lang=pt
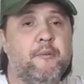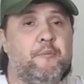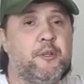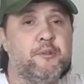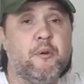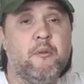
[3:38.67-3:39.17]

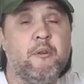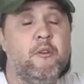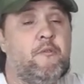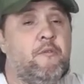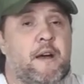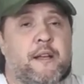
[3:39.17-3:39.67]
Pessoal,
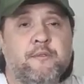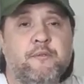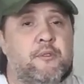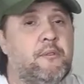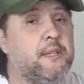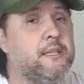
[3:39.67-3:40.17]
eu faço o
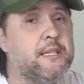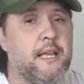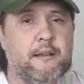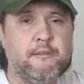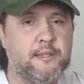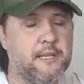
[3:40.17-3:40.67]
que eu
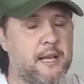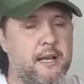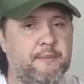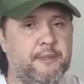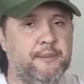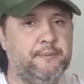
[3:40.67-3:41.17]
quiser com essa
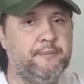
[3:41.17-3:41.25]
arma.